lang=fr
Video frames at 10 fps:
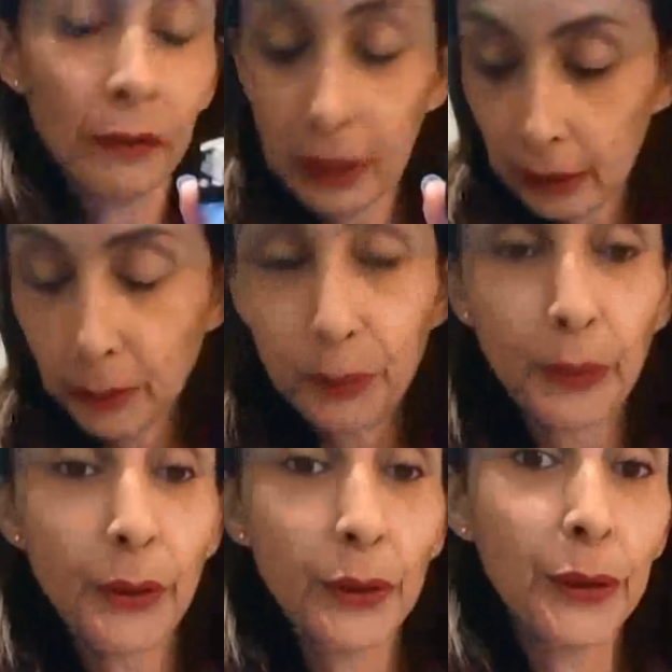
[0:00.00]
voilà
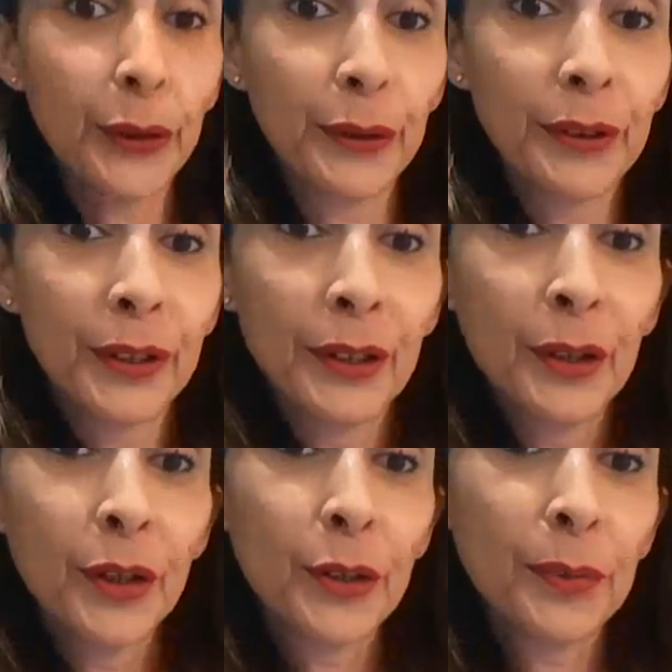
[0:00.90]
pour euh,
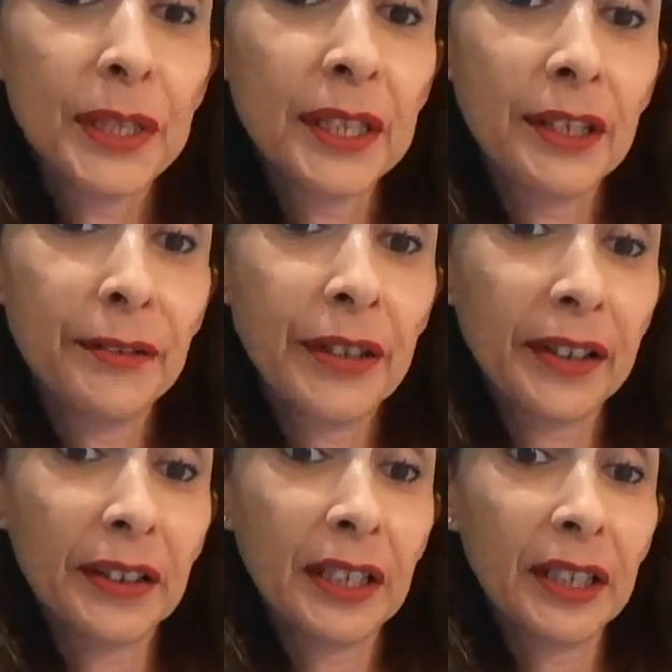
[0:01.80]
ce petit
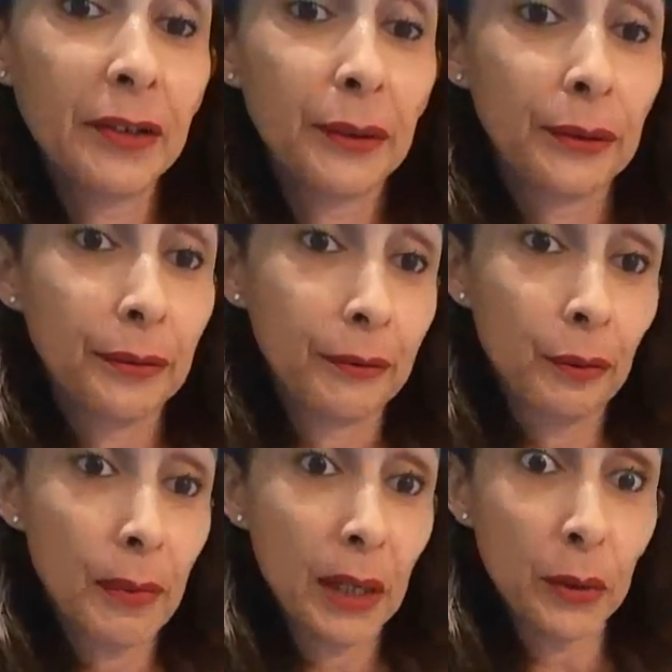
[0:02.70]
vernis de,
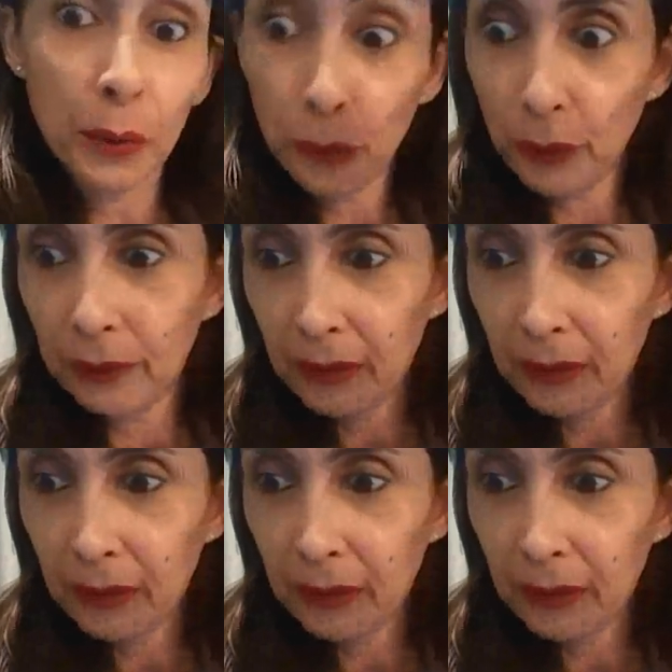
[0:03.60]
de hein.